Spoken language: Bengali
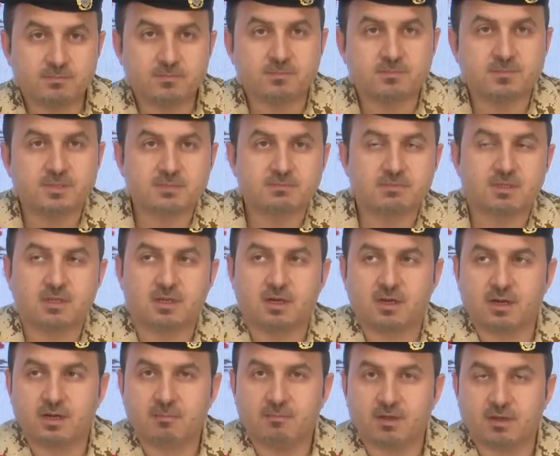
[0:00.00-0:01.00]
আমাদের মাননীয়
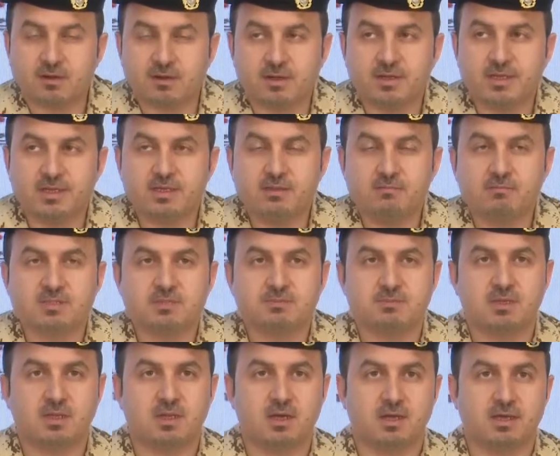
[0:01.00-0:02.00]
আন্ডার সেক্রেটারিকে
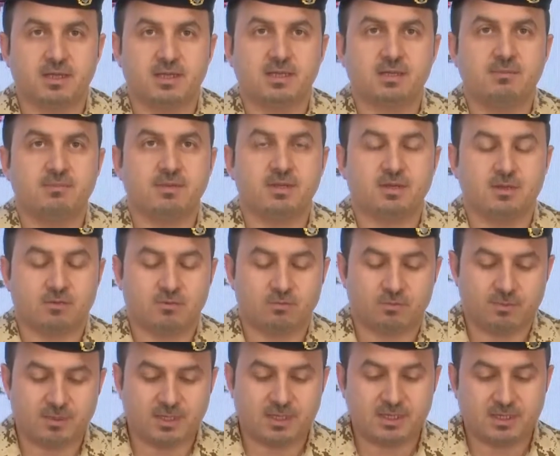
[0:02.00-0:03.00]

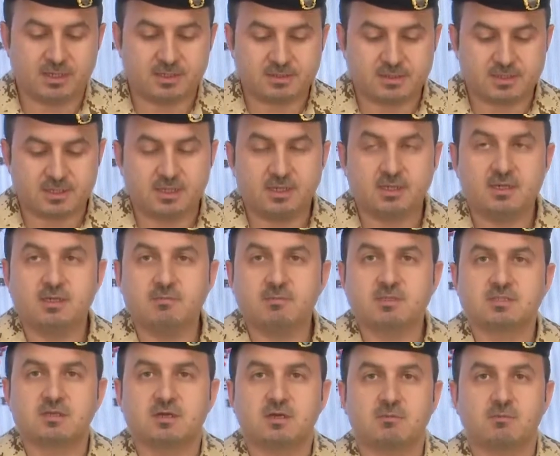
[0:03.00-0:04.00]
আলহামদুলিল্লাহ আমি
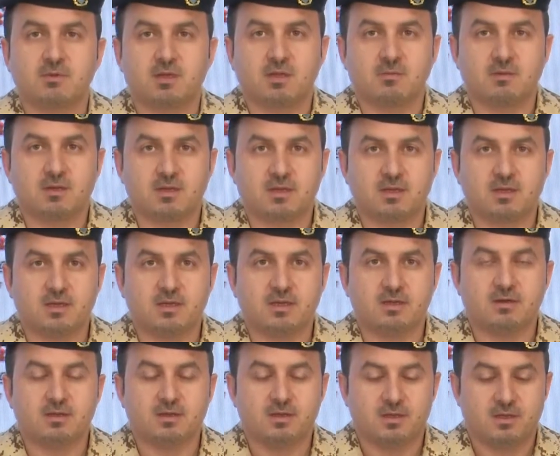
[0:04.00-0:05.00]
আপনাদেরকে
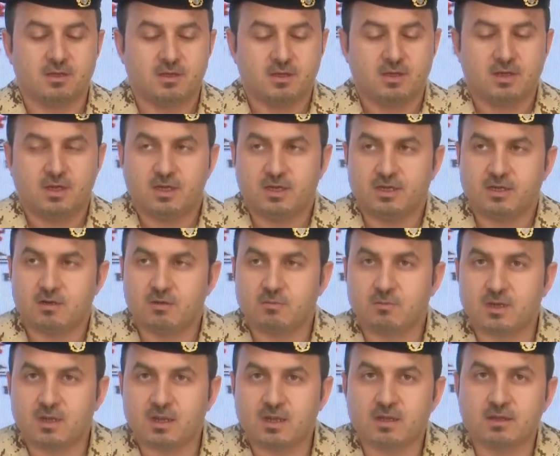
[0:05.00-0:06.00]
সামনে আলোচনা
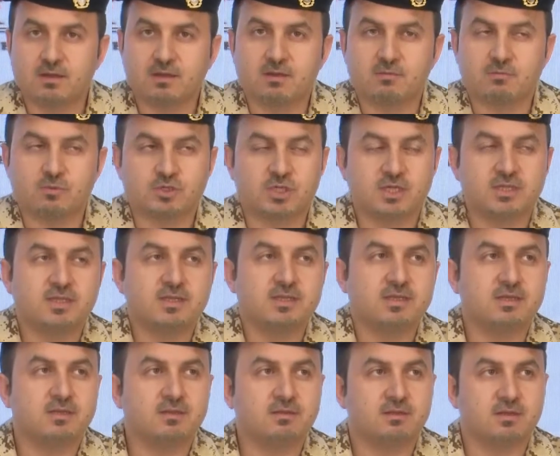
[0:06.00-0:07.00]
করব
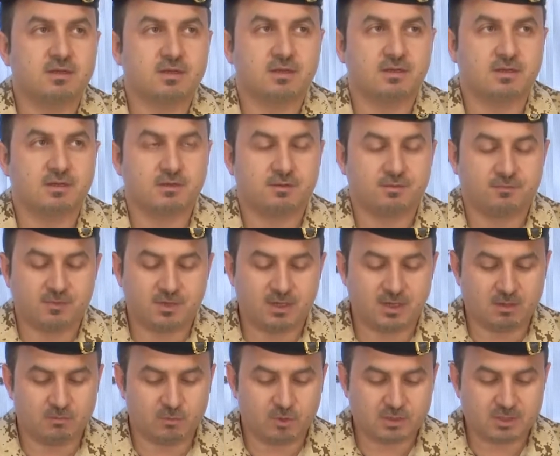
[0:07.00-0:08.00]
যে
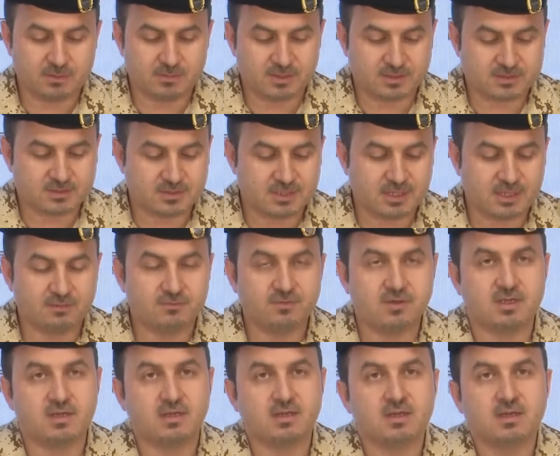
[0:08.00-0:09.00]
যে
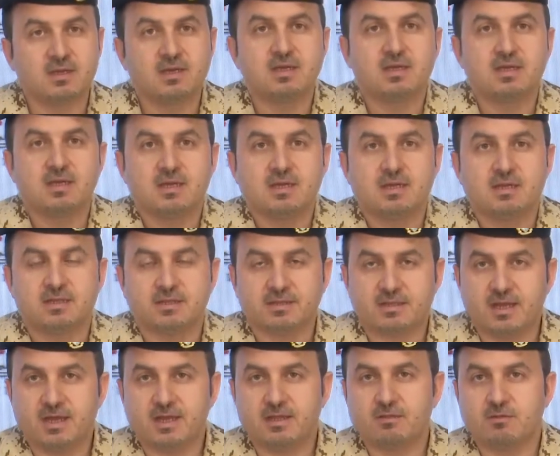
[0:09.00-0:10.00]
আলহামদুলিল্লাহ আল্লাহ তালার
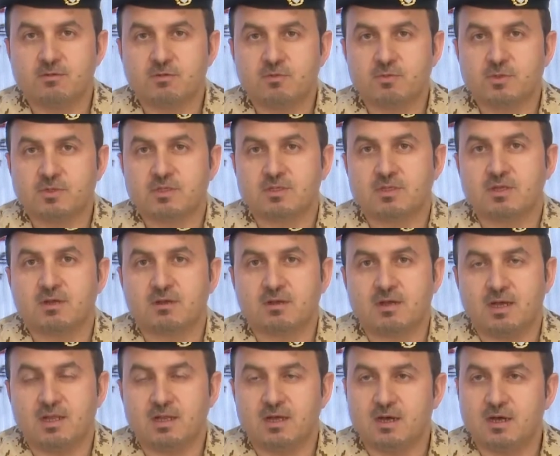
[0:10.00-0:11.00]
প্রশংসা এবং
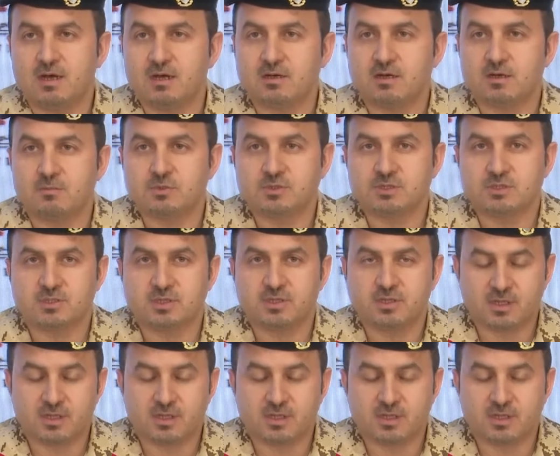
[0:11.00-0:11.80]
আল্লাহর অনুগ্রহের মাধ্যমে